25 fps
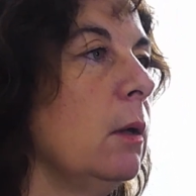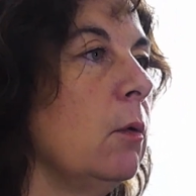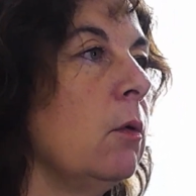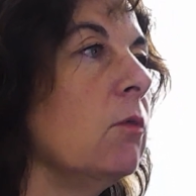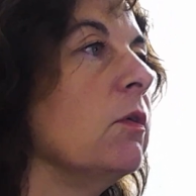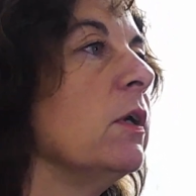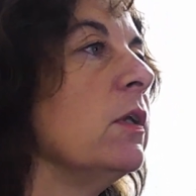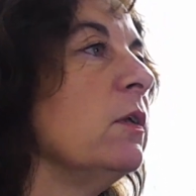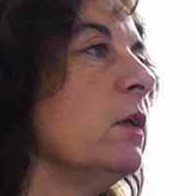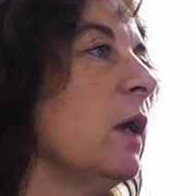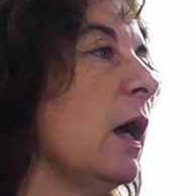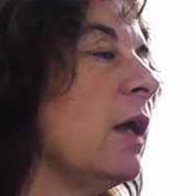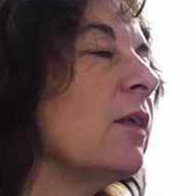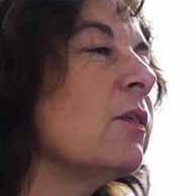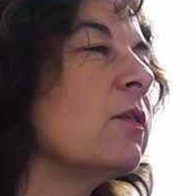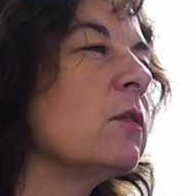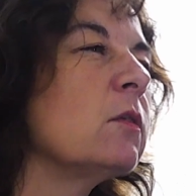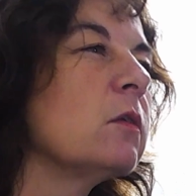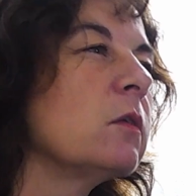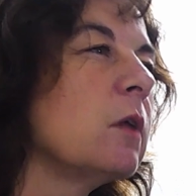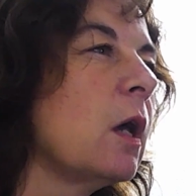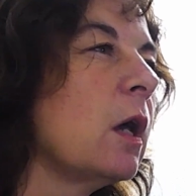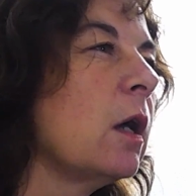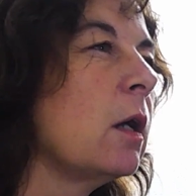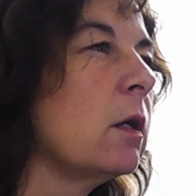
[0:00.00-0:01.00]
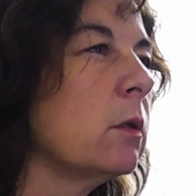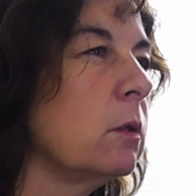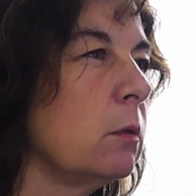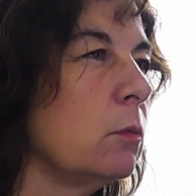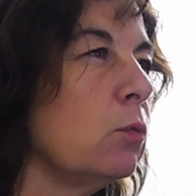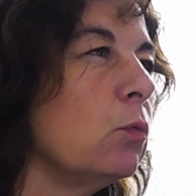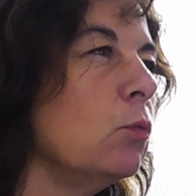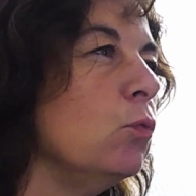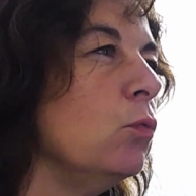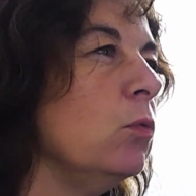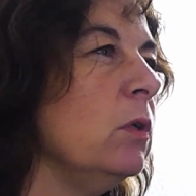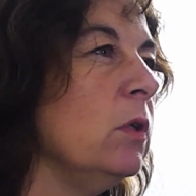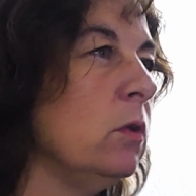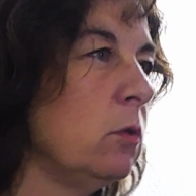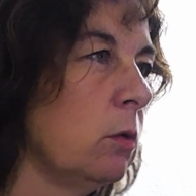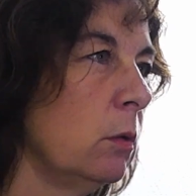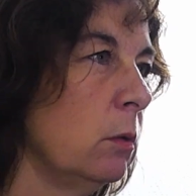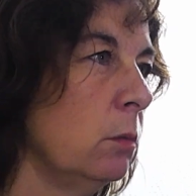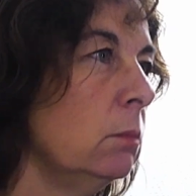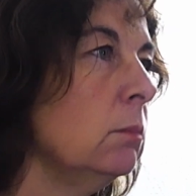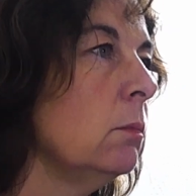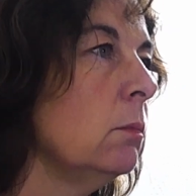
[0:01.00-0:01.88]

on va dire à 5-8 ans,